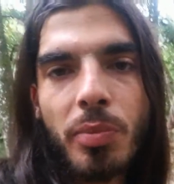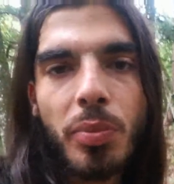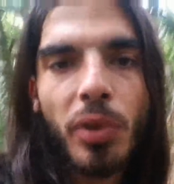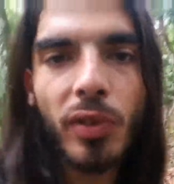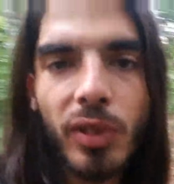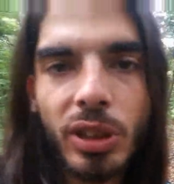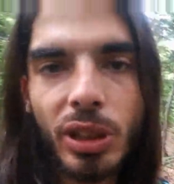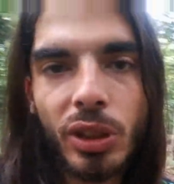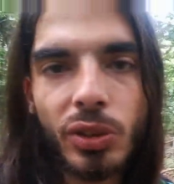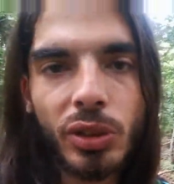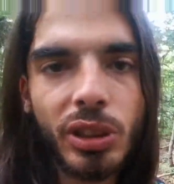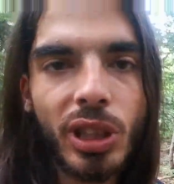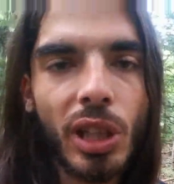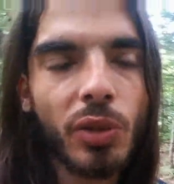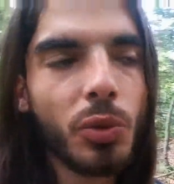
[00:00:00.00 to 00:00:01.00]
pour venir
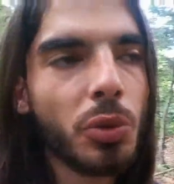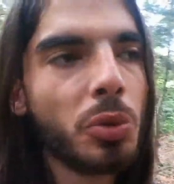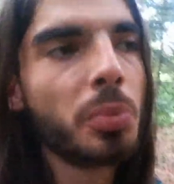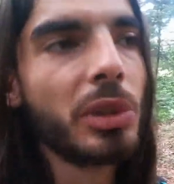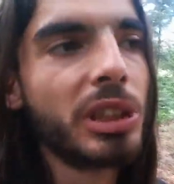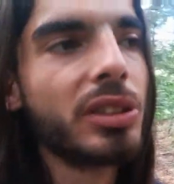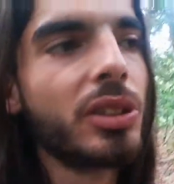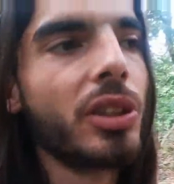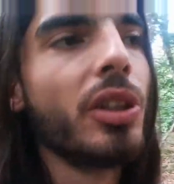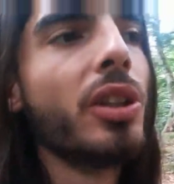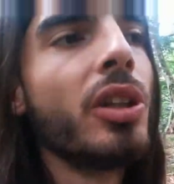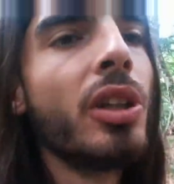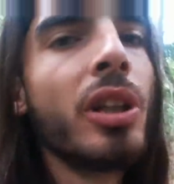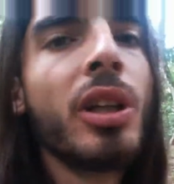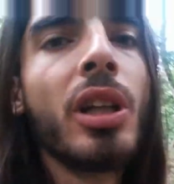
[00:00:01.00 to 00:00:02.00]
jusqu'à nous parce que
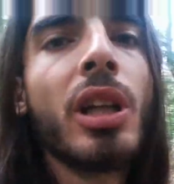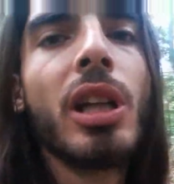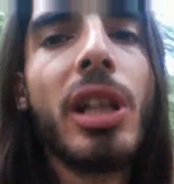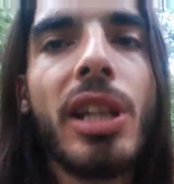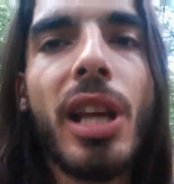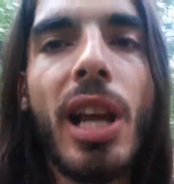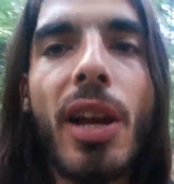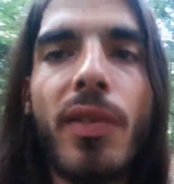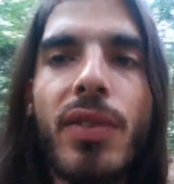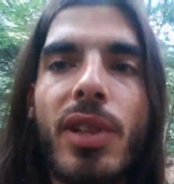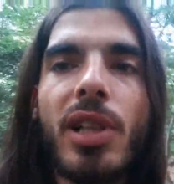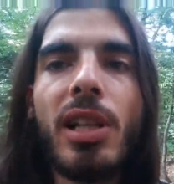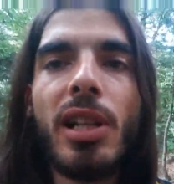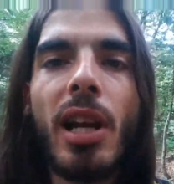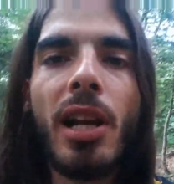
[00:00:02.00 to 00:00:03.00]
il y a
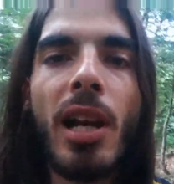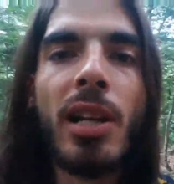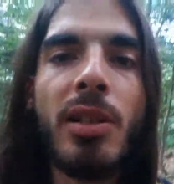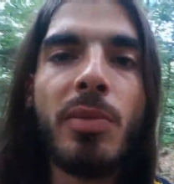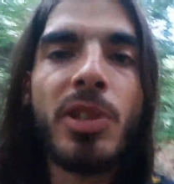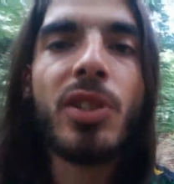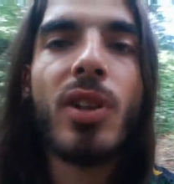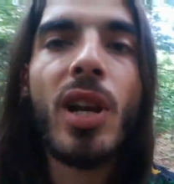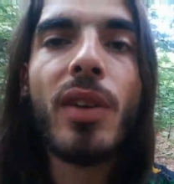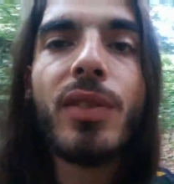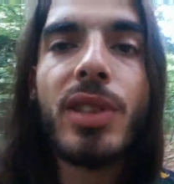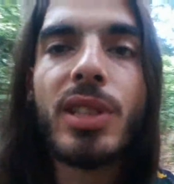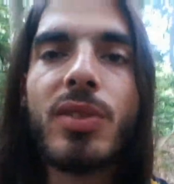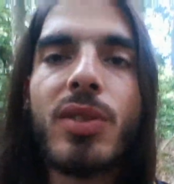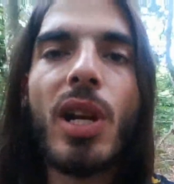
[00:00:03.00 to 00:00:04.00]
la, limite de la
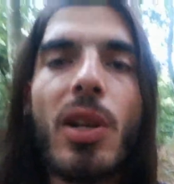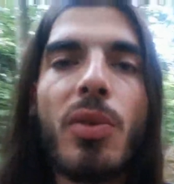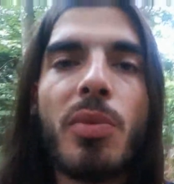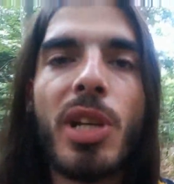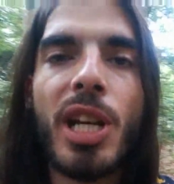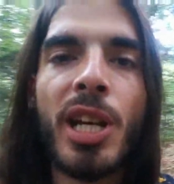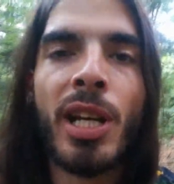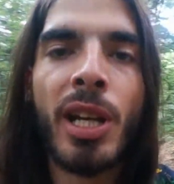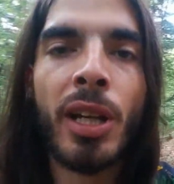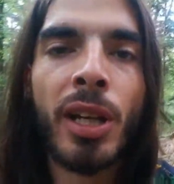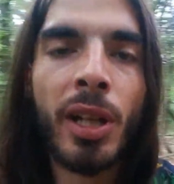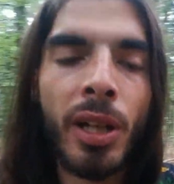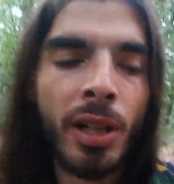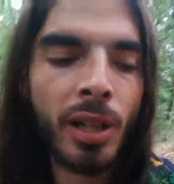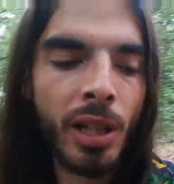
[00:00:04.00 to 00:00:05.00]
vitesse de la lumière,
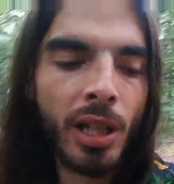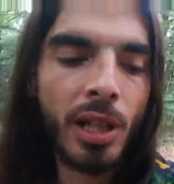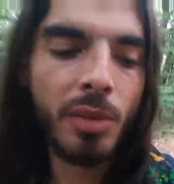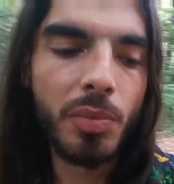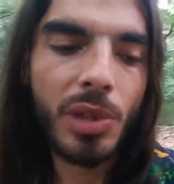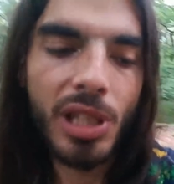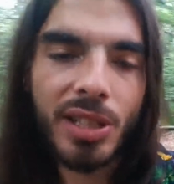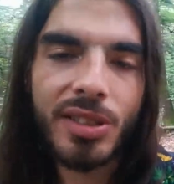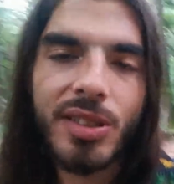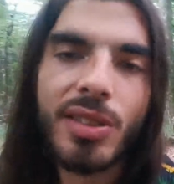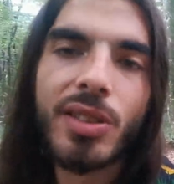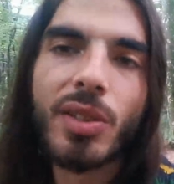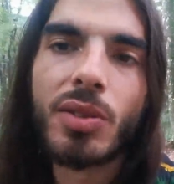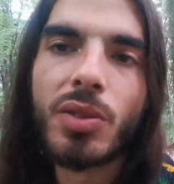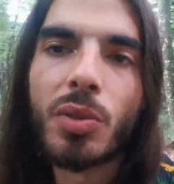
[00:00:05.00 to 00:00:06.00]
puis les
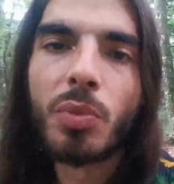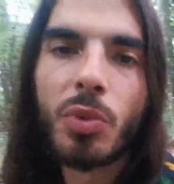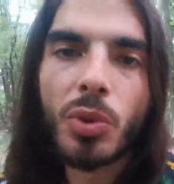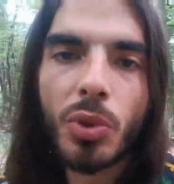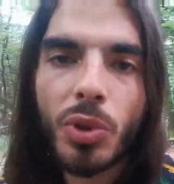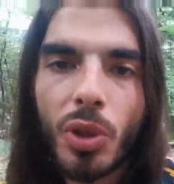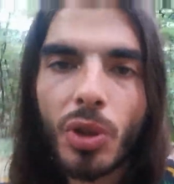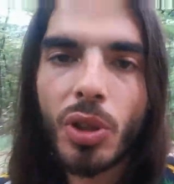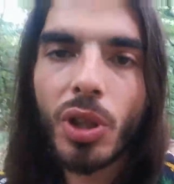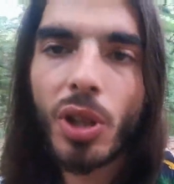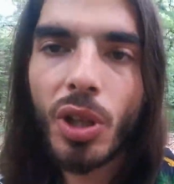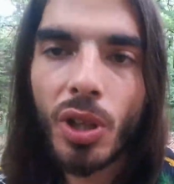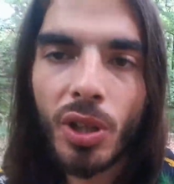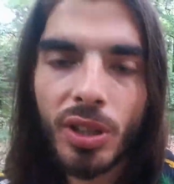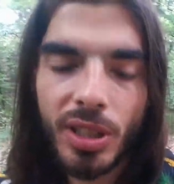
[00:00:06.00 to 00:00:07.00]
distances sont beaucoup trop
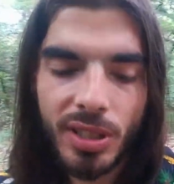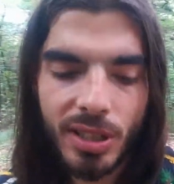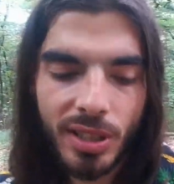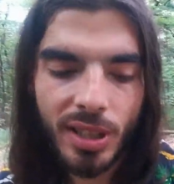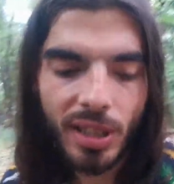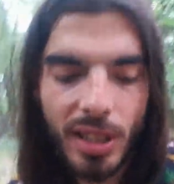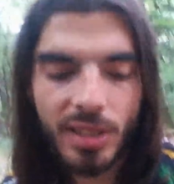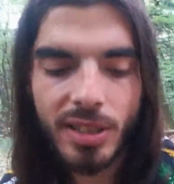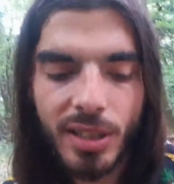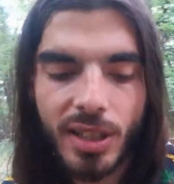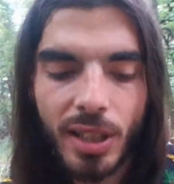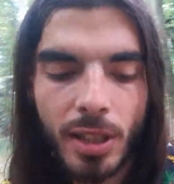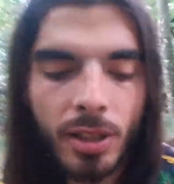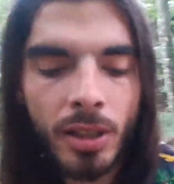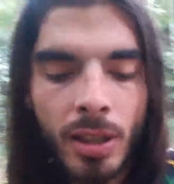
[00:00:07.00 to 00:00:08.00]
grandes, etc. etc.
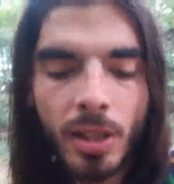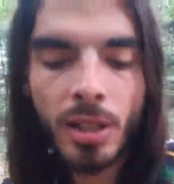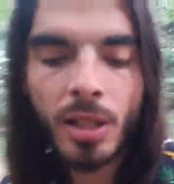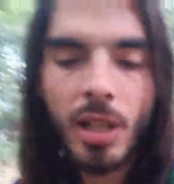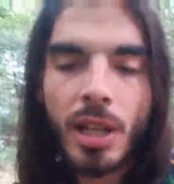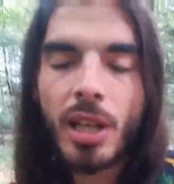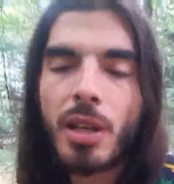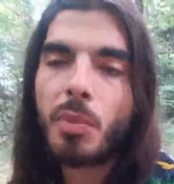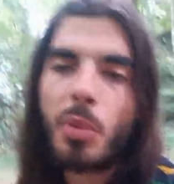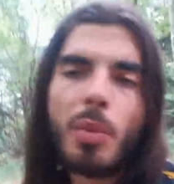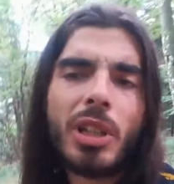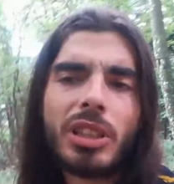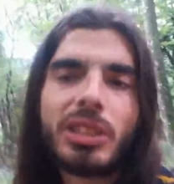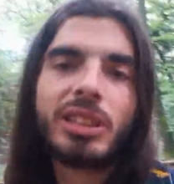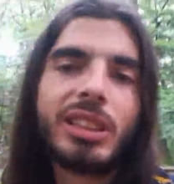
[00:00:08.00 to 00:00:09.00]
Puis moi,
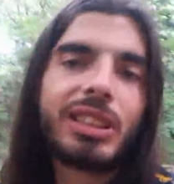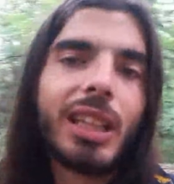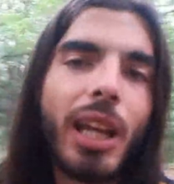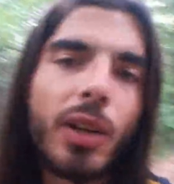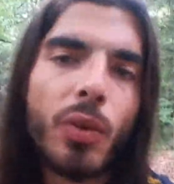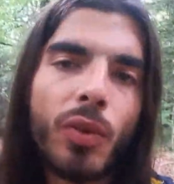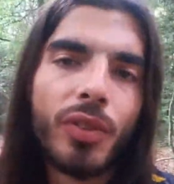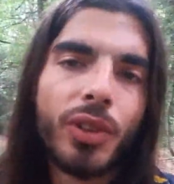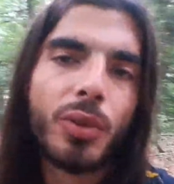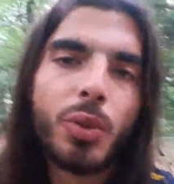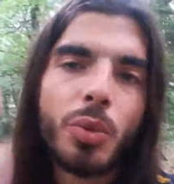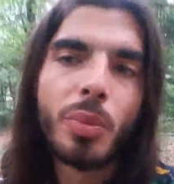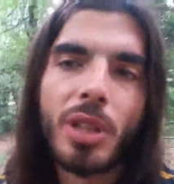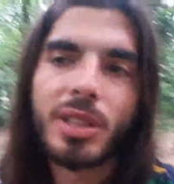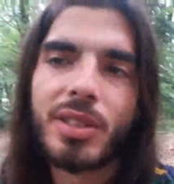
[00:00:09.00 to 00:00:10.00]
j'étais très convaincu
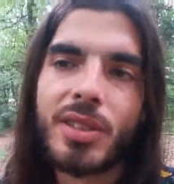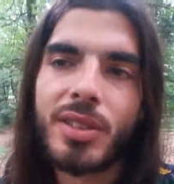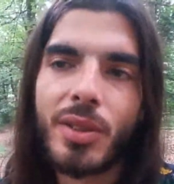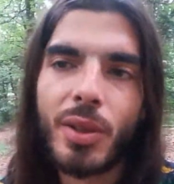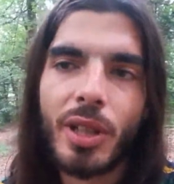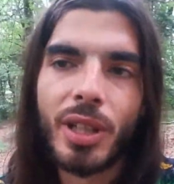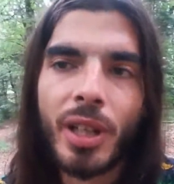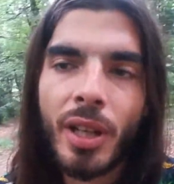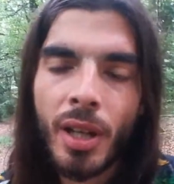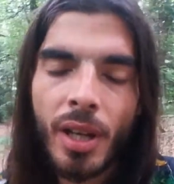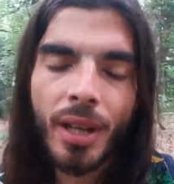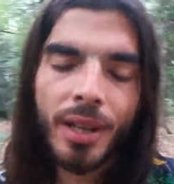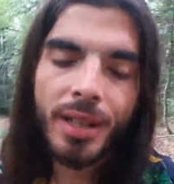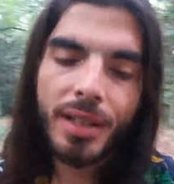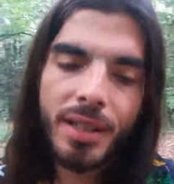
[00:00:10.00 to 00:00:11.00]
par cette théorie.
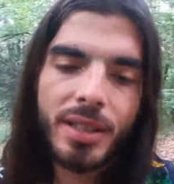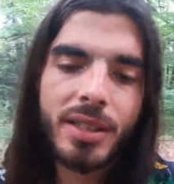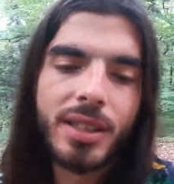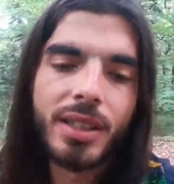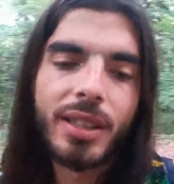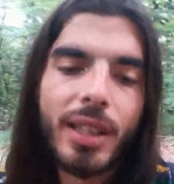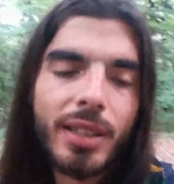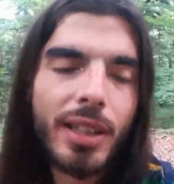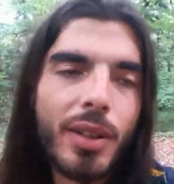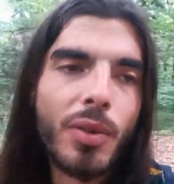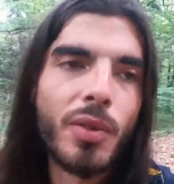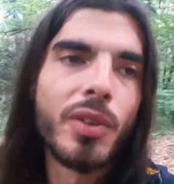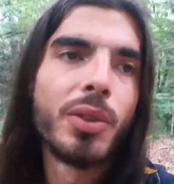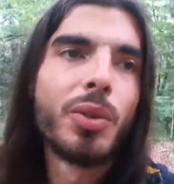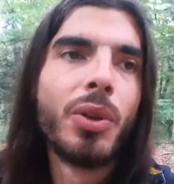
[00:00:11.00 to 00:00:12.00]
J'étais très très
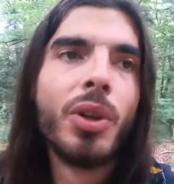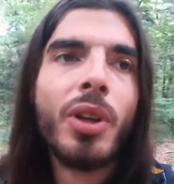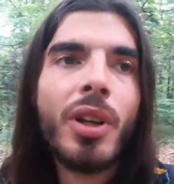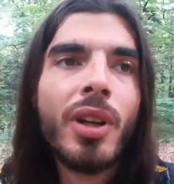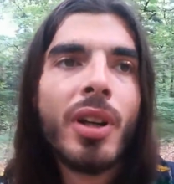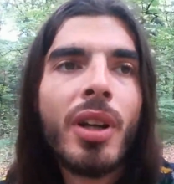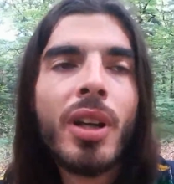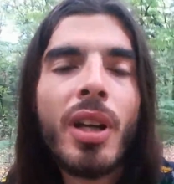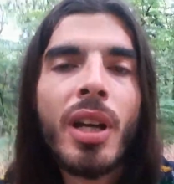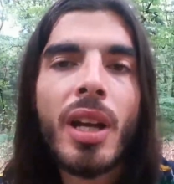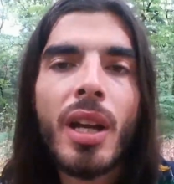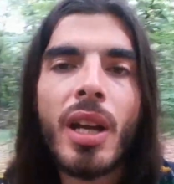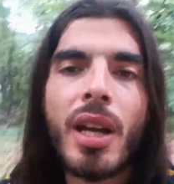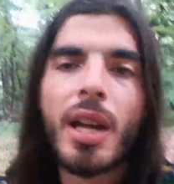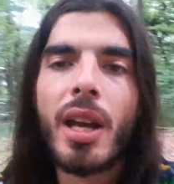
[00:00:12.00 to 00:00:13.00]
convaincu.
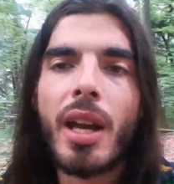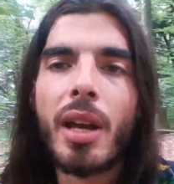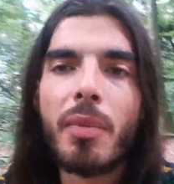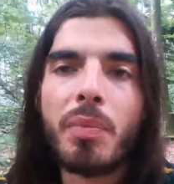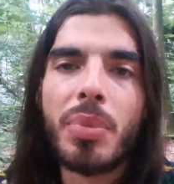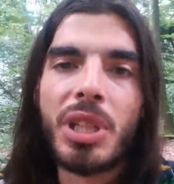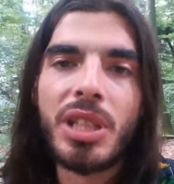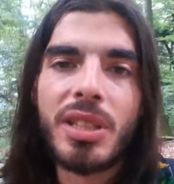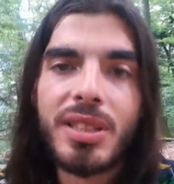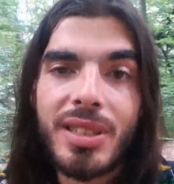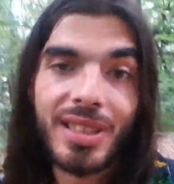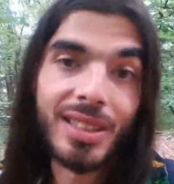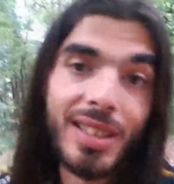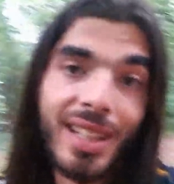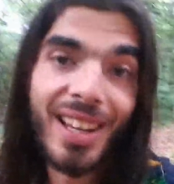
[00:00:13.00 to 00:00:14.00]
Et puis
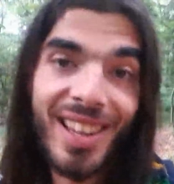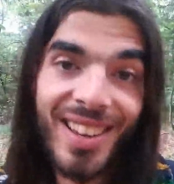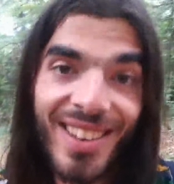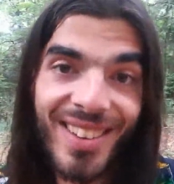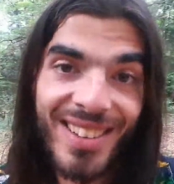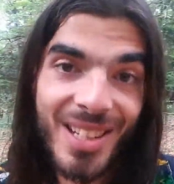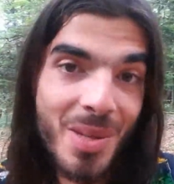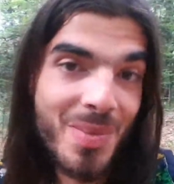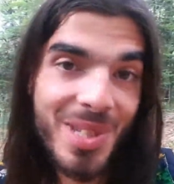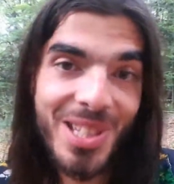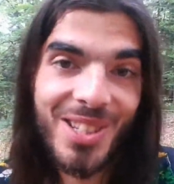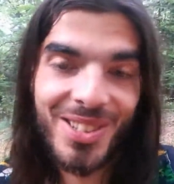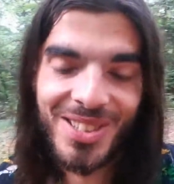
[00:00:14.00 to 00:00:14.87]
c'était très euh, limitant,